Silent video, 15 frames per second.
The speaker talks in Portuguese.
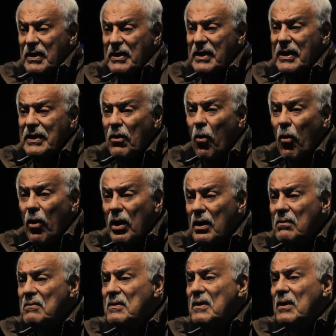e ele
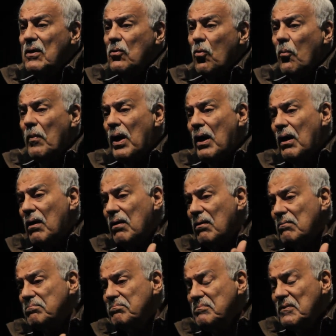rola com uma